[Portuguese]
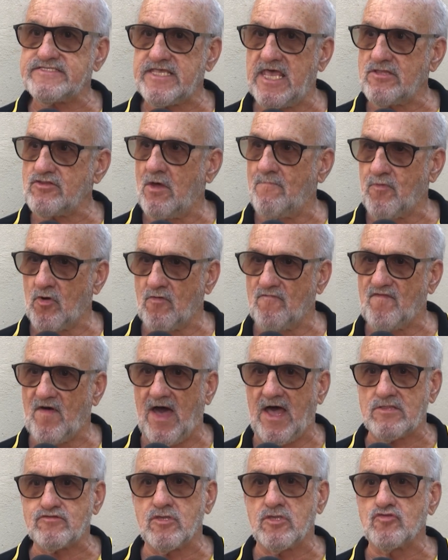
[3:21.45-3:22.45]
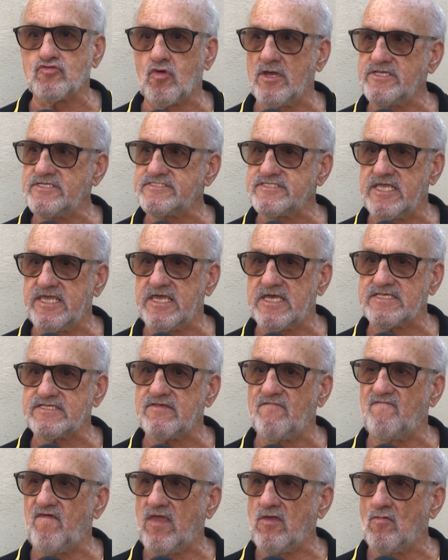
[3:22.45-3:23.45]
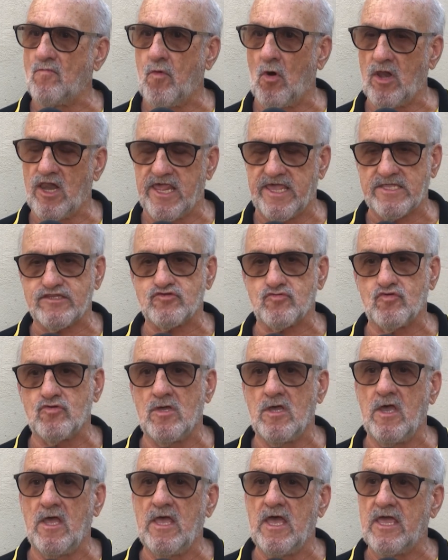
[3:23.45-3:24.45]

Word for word: sendo aprovado, em dois dias vem o boleto